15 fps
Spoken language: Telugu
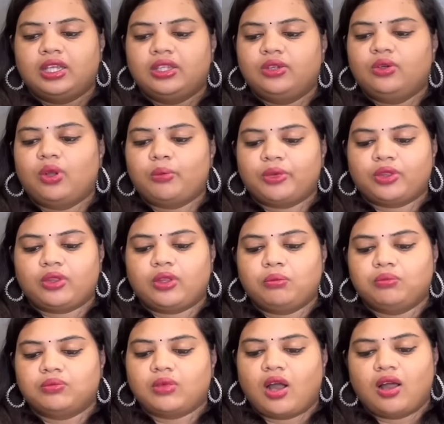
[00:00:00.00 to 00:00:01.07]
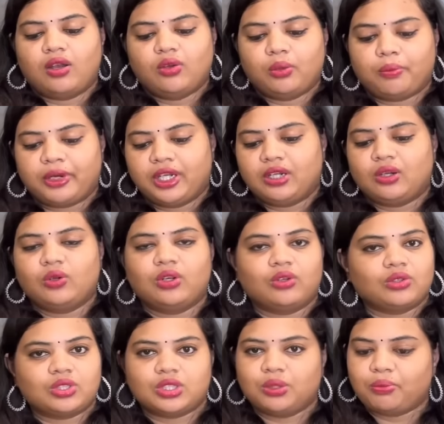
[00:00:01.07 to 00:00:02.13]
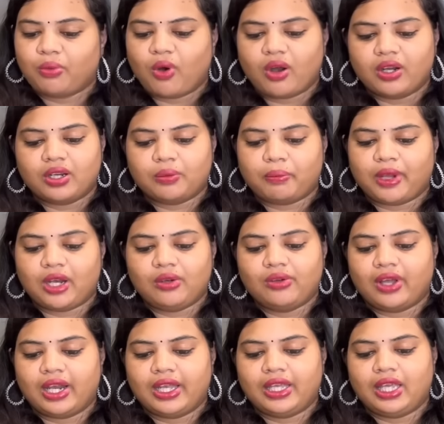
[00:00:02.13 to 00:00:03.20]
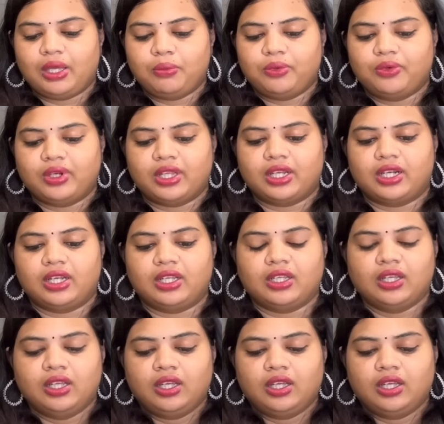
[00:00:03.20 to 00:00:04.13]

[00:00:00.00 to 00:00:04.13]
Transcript: ఇది కూడా మొత్తం ఆల్ ఓవర్ ప్రింట్లోనే వస్తుంది బార్డర్ పళ్ళు అలా ఏమి ఉండదండి